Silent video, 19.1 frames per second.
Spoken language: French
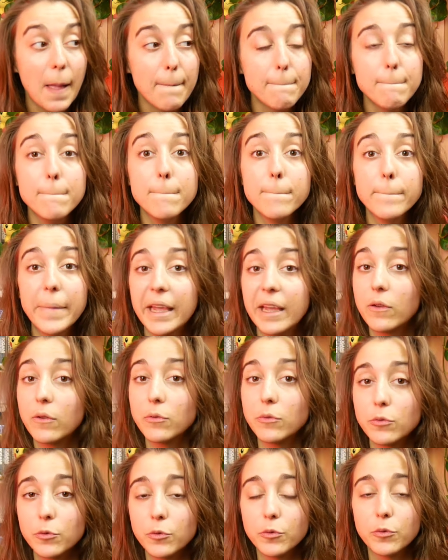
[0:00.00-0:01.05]
mais
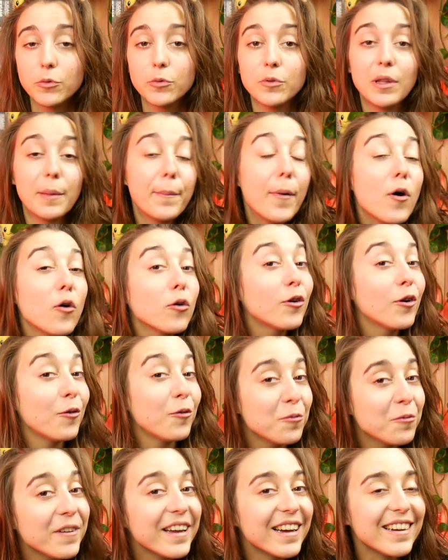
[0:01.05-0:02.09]
que je n'ai pas encore
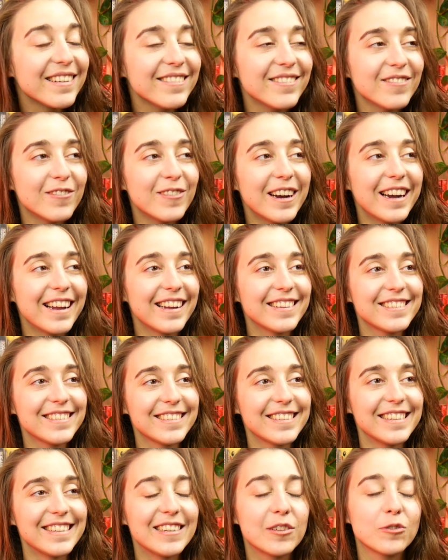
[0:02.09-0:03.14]
ouvert. Voilà,
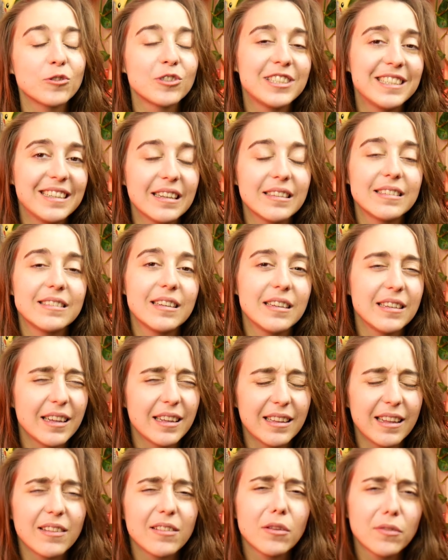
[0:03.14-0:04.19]
c'est quand je disais que c'était une
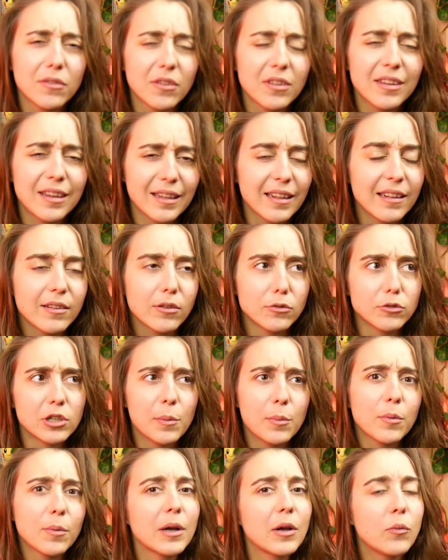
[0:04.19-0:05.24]
catastrophe, c'est une catastrophe. J'ai à
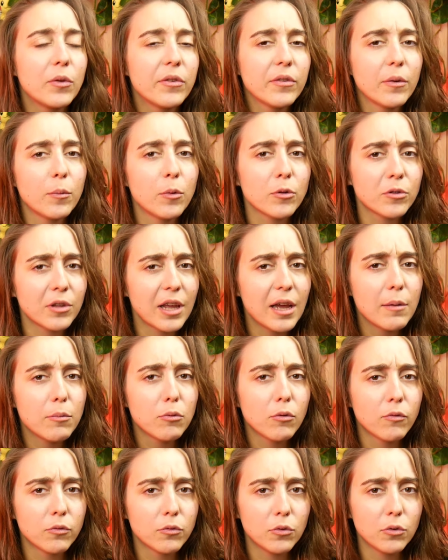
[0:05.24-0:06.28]
peu près 800 mangas
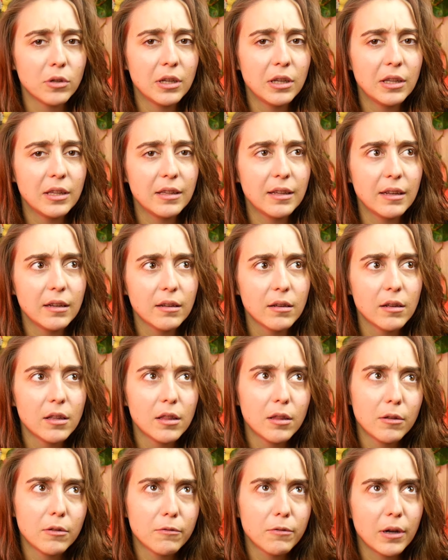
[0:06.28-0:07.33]
pour vous donner une idée.
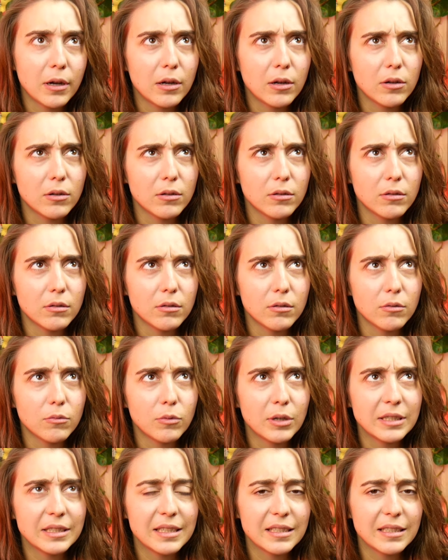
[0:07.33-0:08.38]
Enfin, euh,
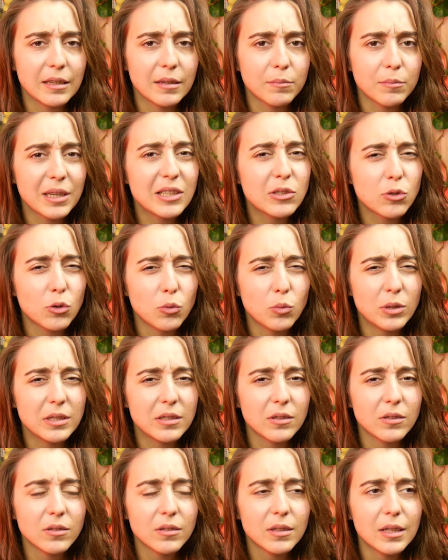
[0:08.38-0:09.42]
ouais, c'est ça, presque
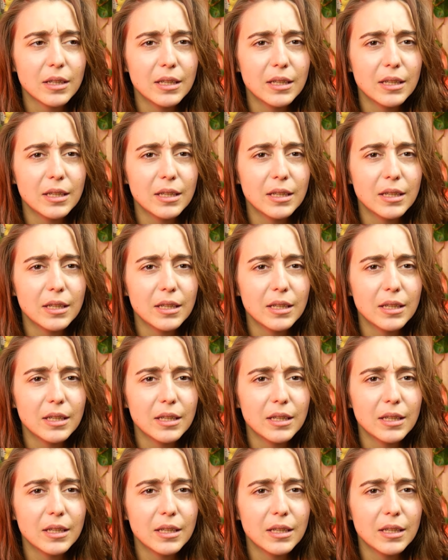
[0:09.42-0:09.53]
800